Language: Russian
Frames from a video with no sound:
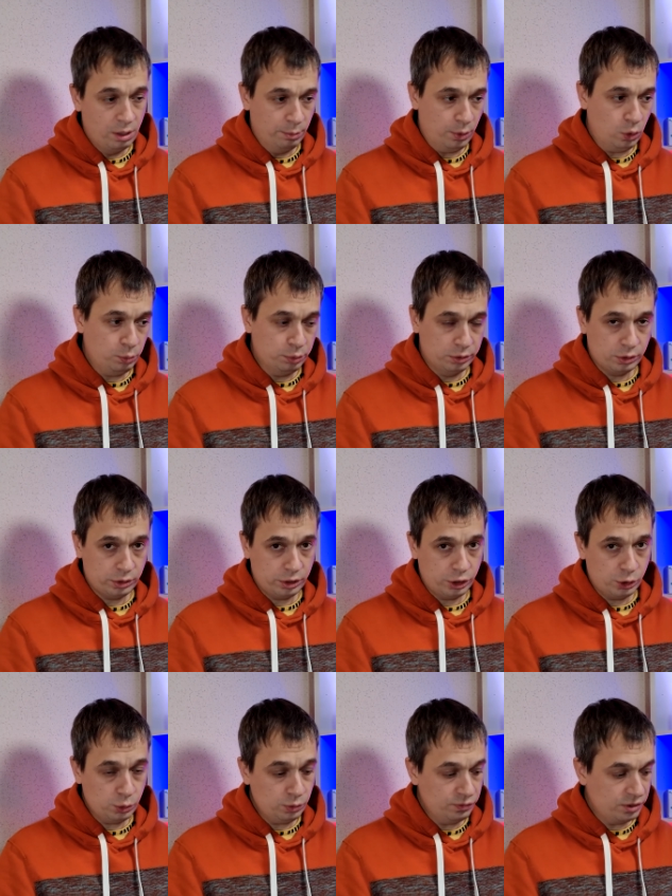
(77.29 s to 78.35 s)
по опыту
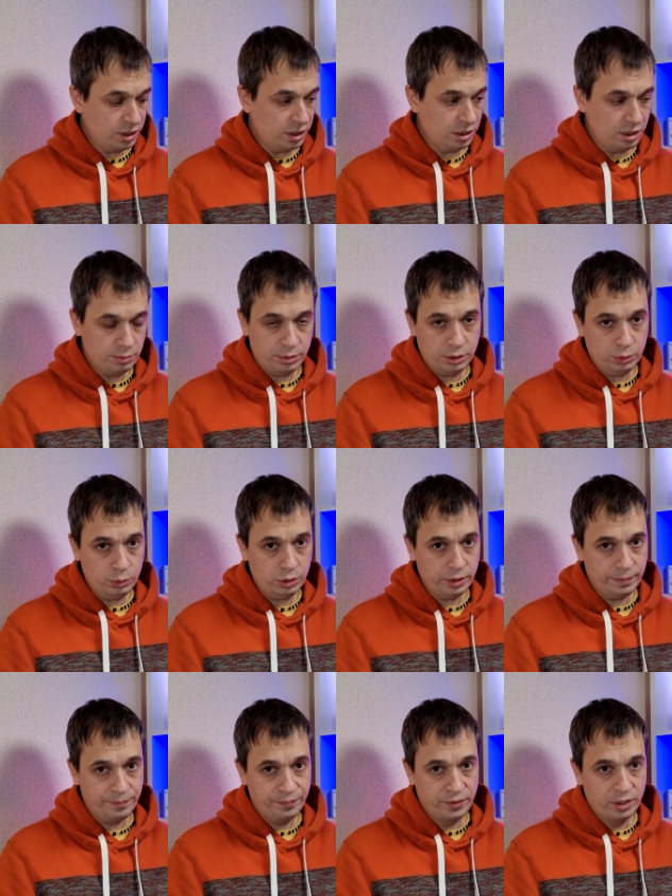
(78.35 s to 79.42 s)
скажу, все эти
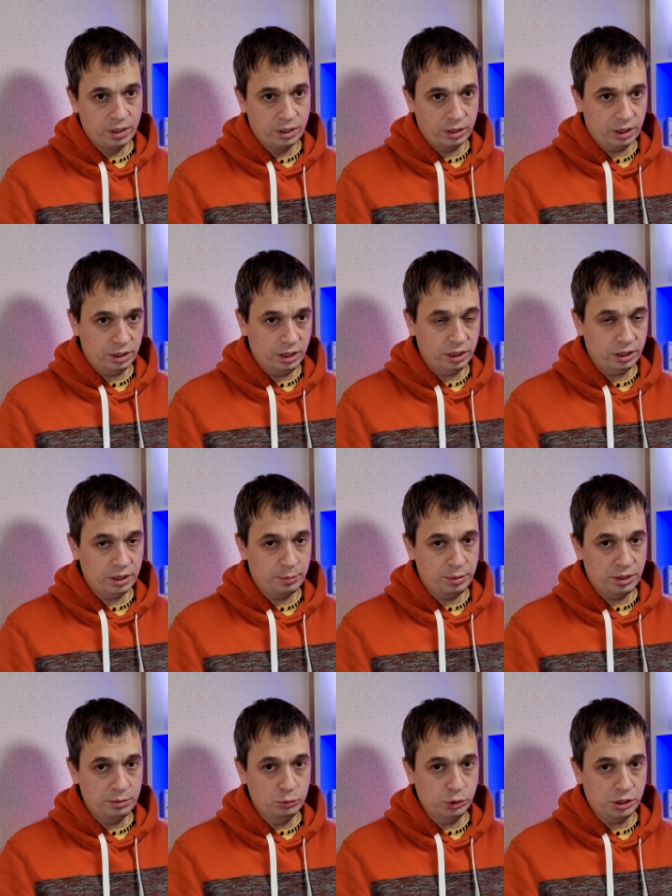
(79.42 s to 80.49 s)
моторы каких-то
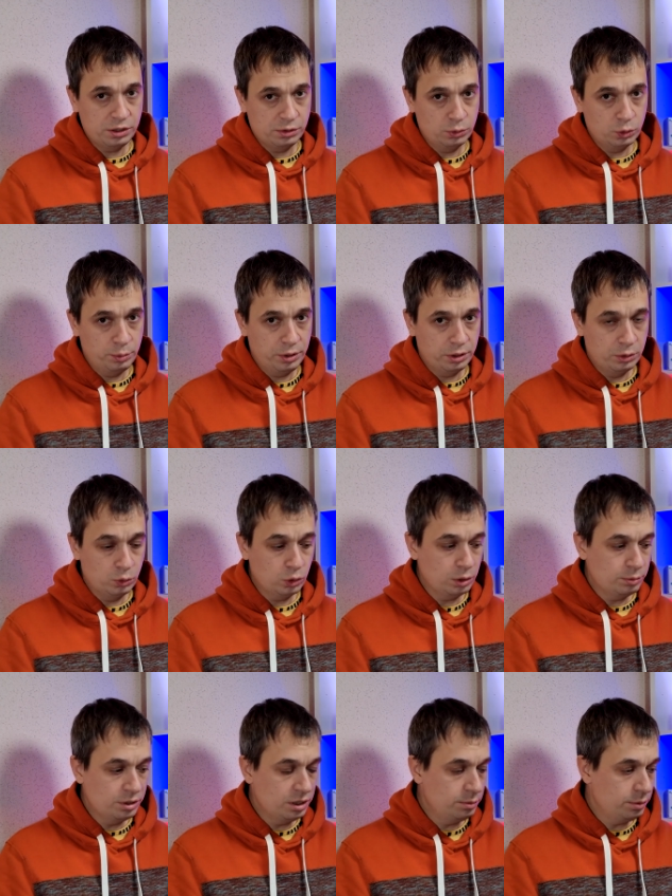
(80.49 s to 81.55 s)
преимуществ друг перед
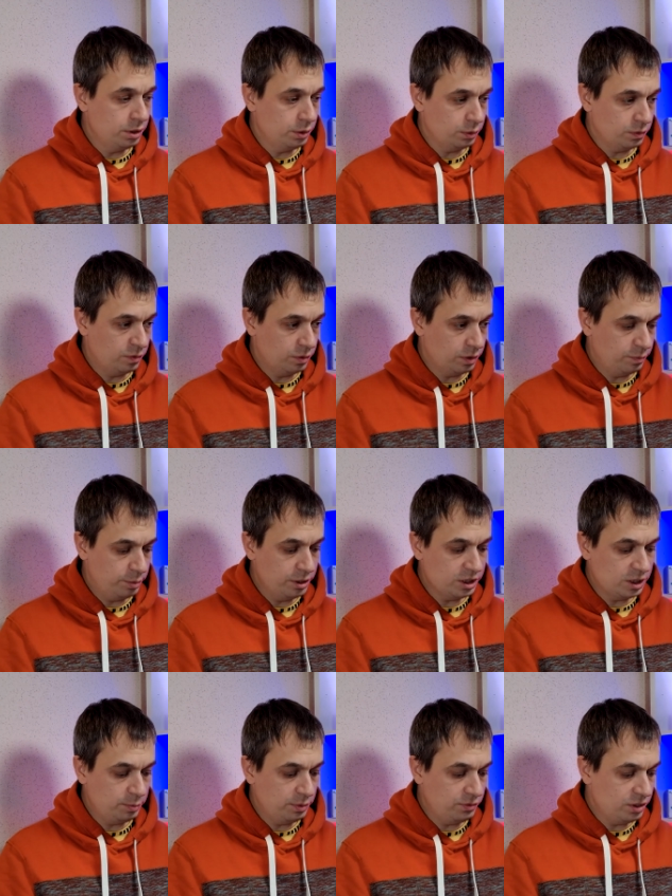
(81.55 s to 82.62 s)
другом не имеют. В
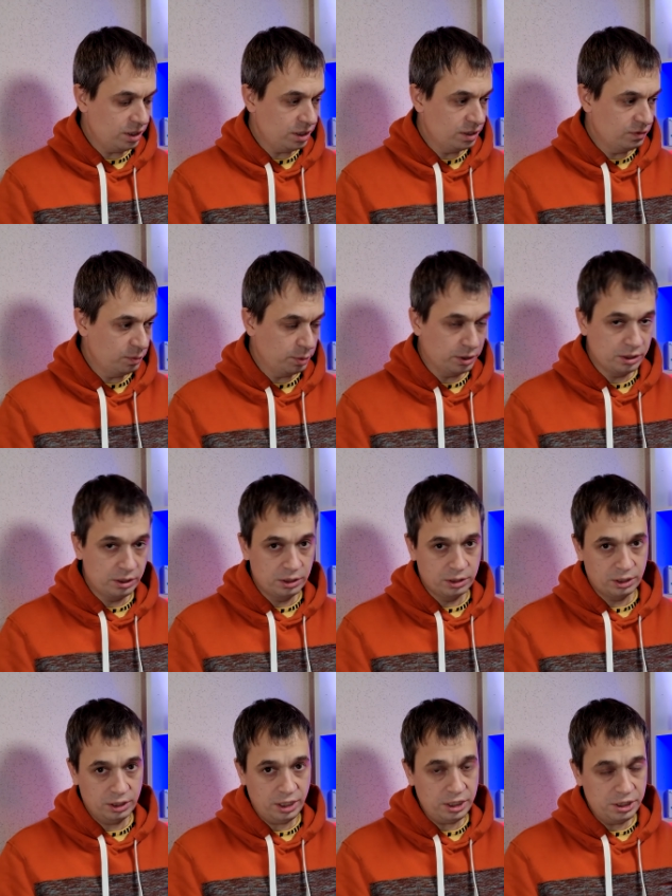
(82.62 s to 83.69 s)
принципе, все они
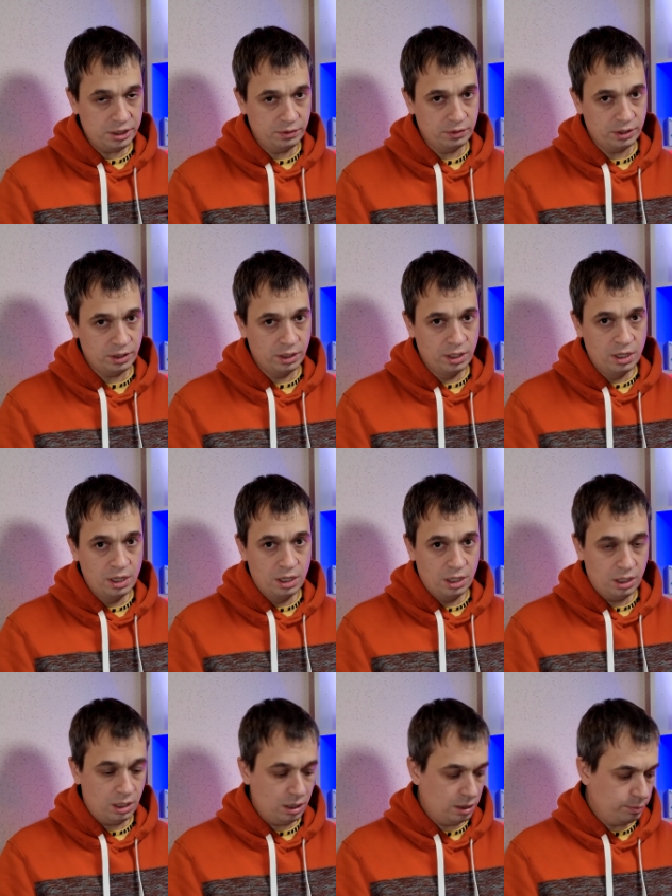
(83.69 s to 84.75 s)
выполнены качественно.
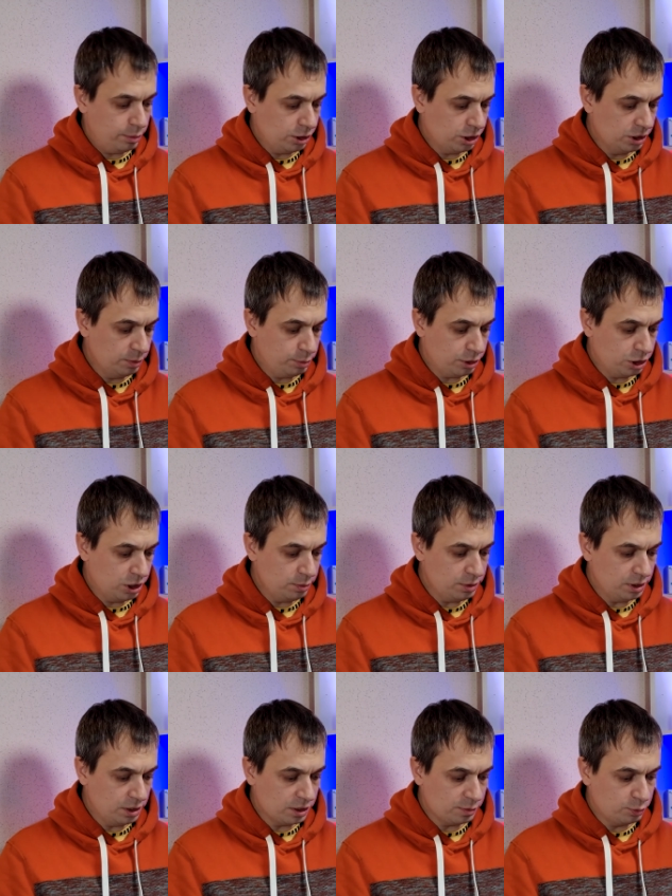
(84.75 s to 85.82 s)
А, большие
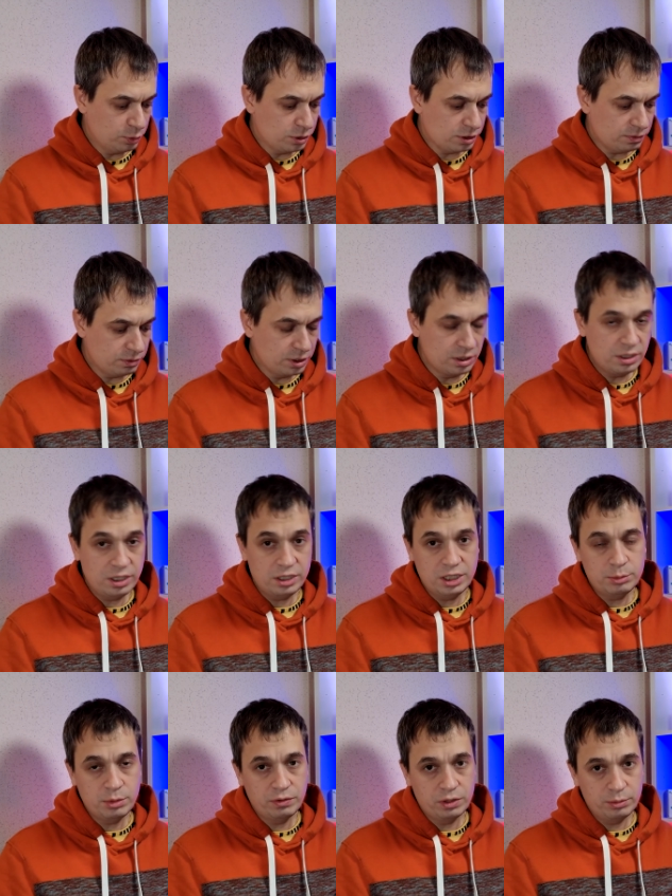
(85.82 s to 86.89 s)
подшипники использованы,
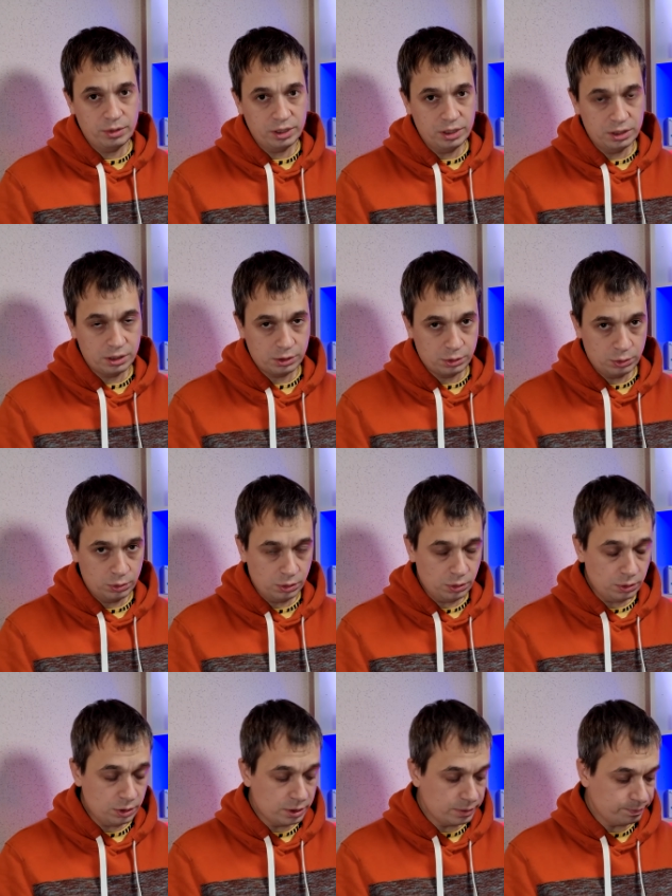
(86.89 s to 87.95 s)
неодимовые магниты
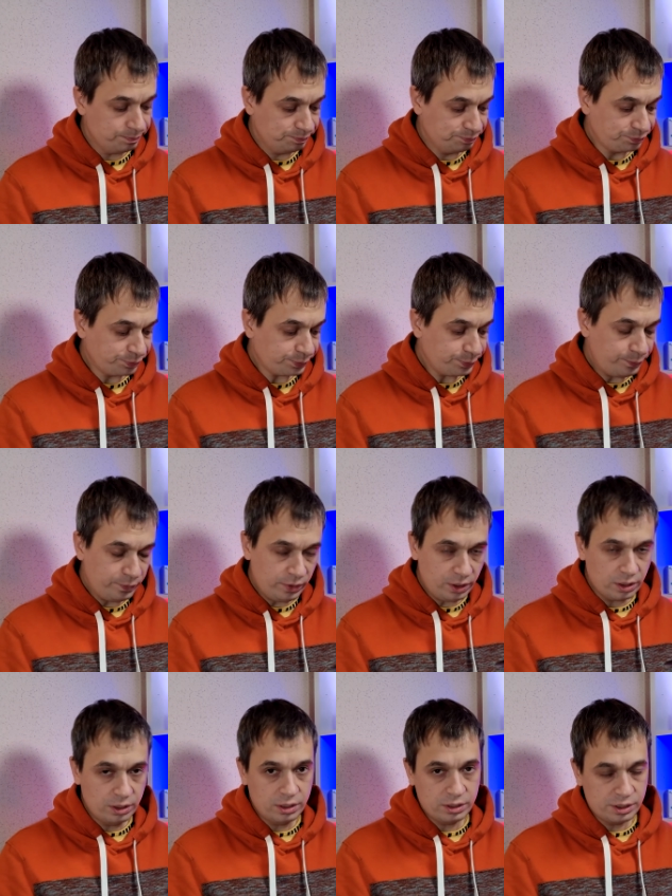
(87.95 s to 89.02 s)
скругленные,
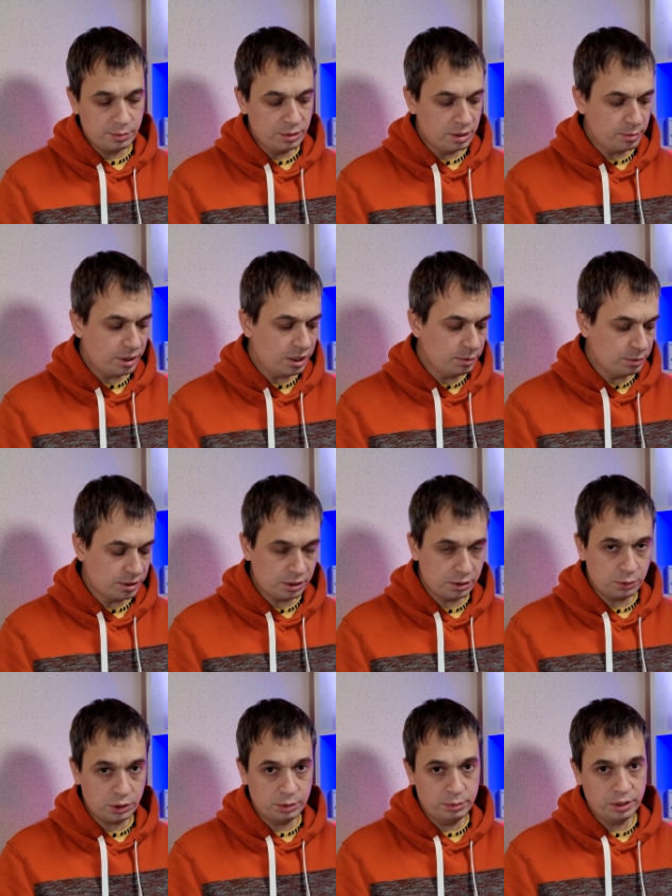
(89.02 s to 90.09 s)
а, с минимальными
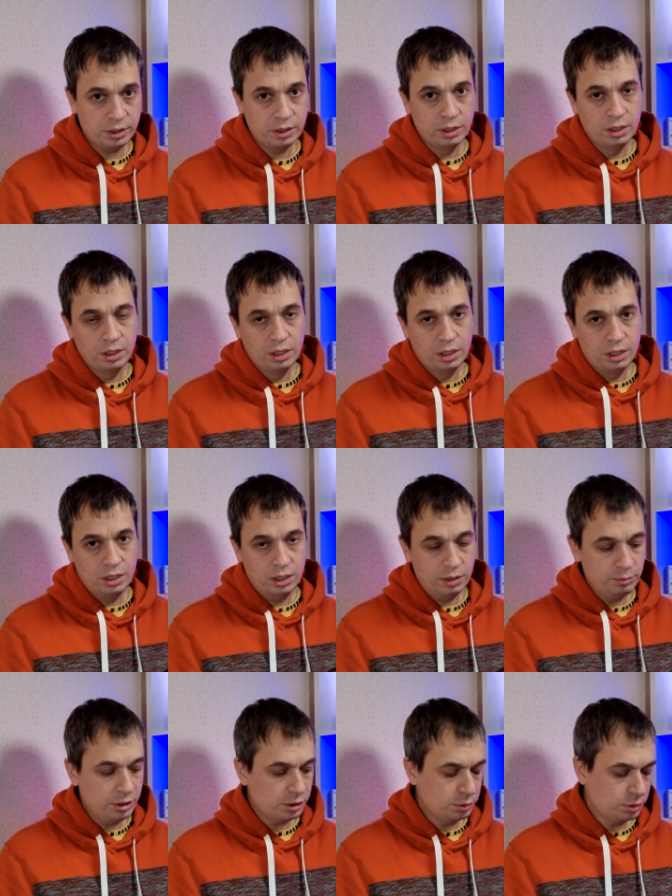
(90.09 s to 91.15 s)
зазорами
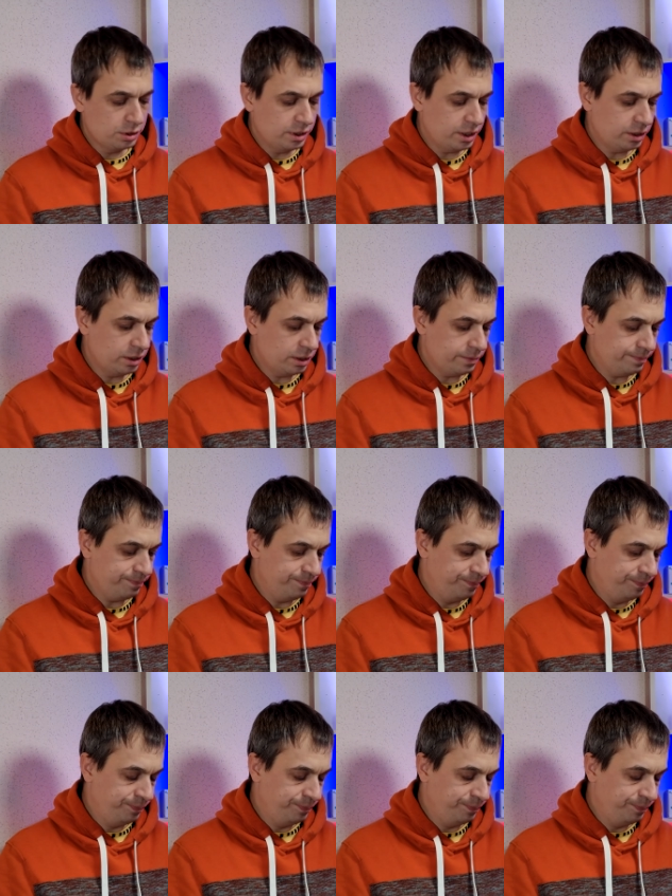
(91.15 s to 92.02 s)
а, между статором.